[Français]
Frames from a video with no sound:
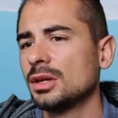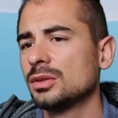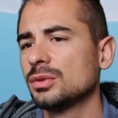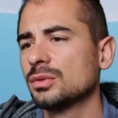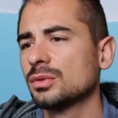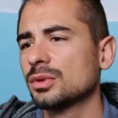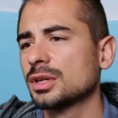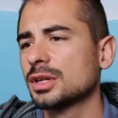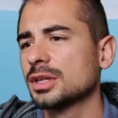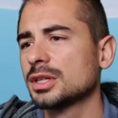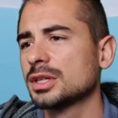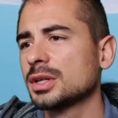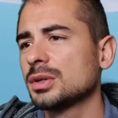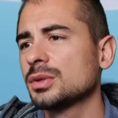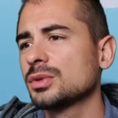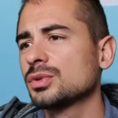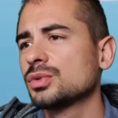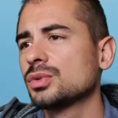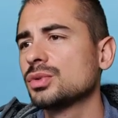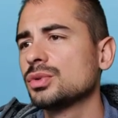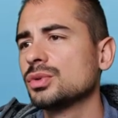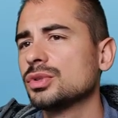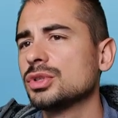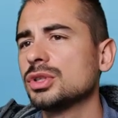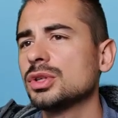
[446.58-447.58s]
Donc à
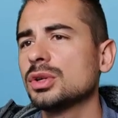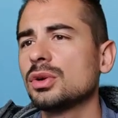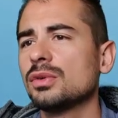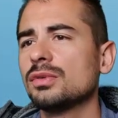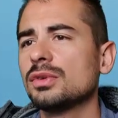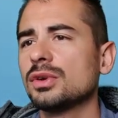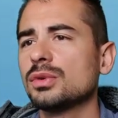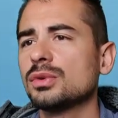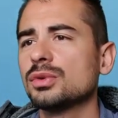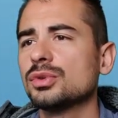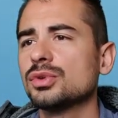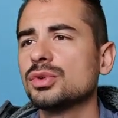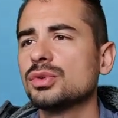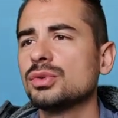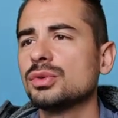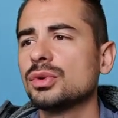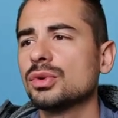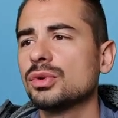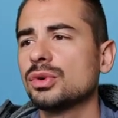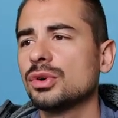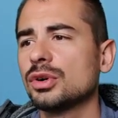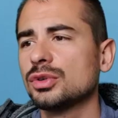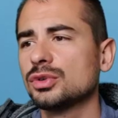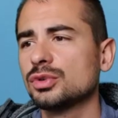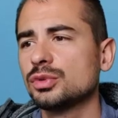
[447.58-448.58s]
48 nautiques, on va continuer
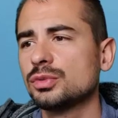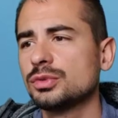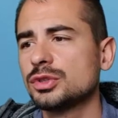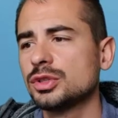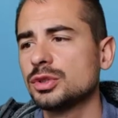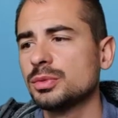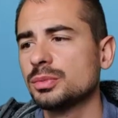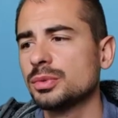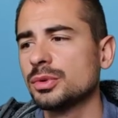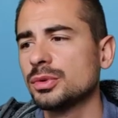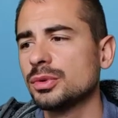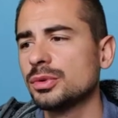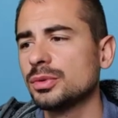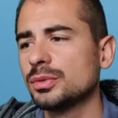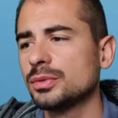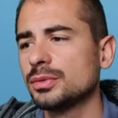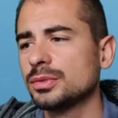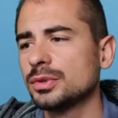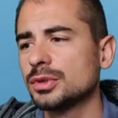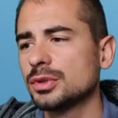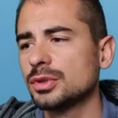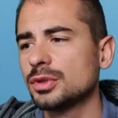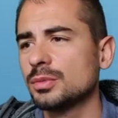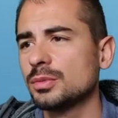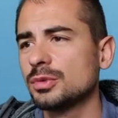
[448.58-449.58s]
encore un tout petit peu.
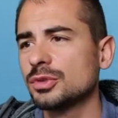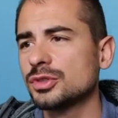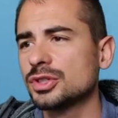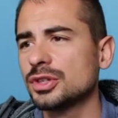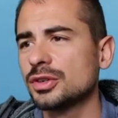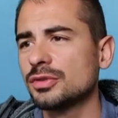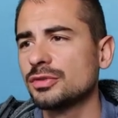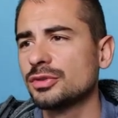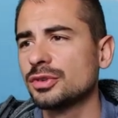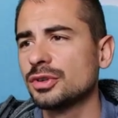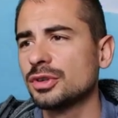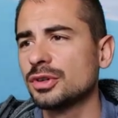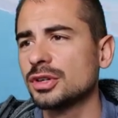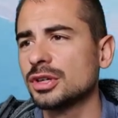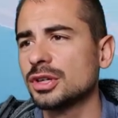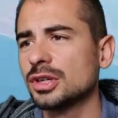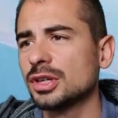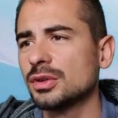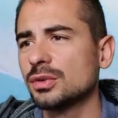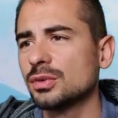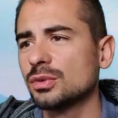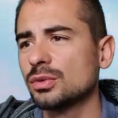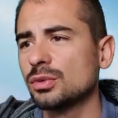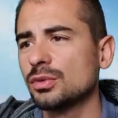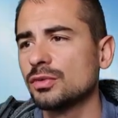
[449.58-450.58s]
On commence à flanquer,
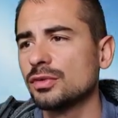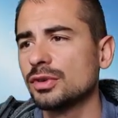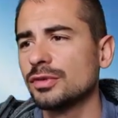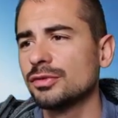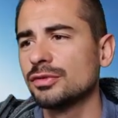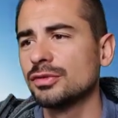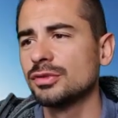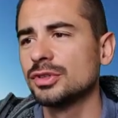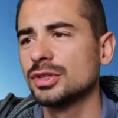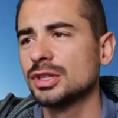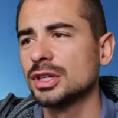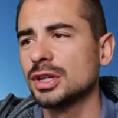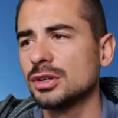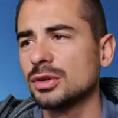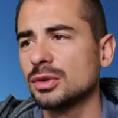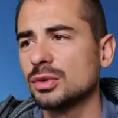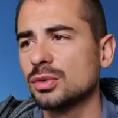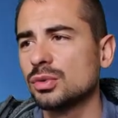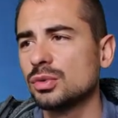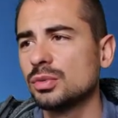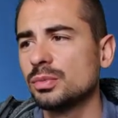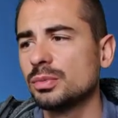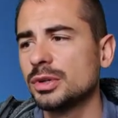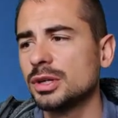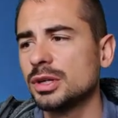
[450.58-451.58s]
donc on va venir leur
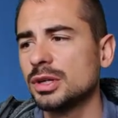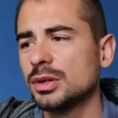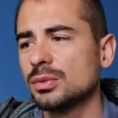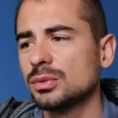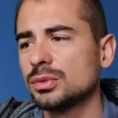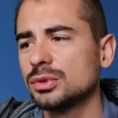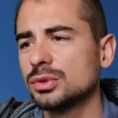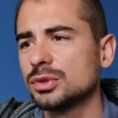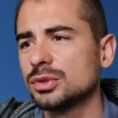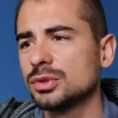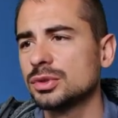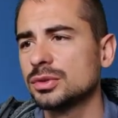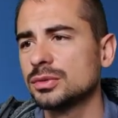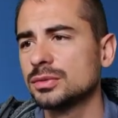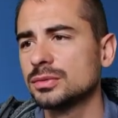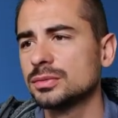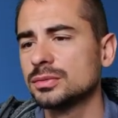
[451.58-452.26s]
couper la route.